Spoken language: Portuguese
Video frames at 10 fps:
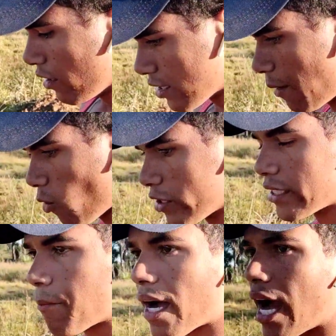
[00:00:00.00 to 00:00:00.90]
Sabe, eu gosto de
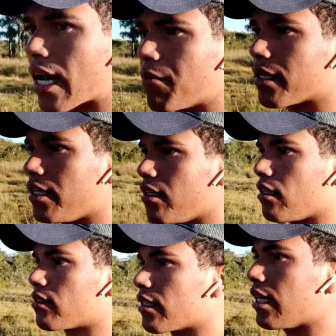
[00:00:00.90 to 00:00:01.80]
andar pra caramba aqui,
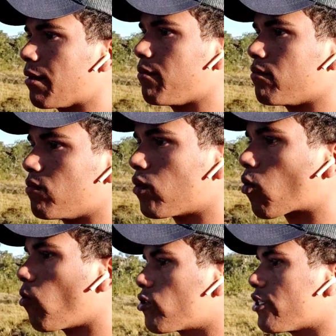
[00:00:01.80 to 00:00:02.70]
ó. Isso aqui é um
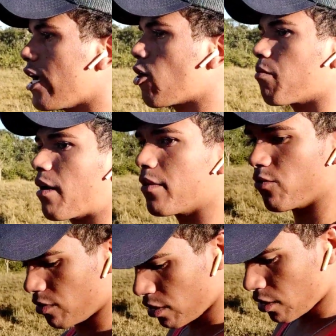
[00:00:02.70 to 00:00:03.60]
aconchego pra mim,
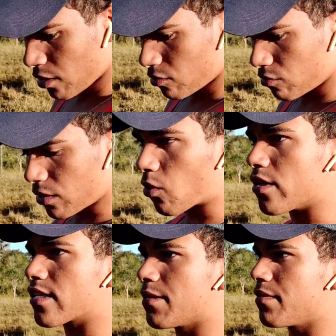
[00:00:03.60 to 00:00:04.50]
um, uma
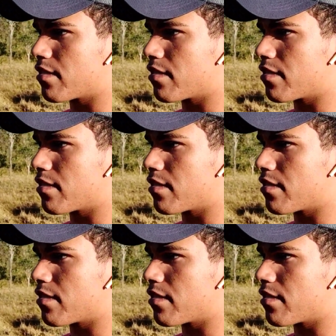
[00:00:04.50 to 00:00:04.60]
coisa que me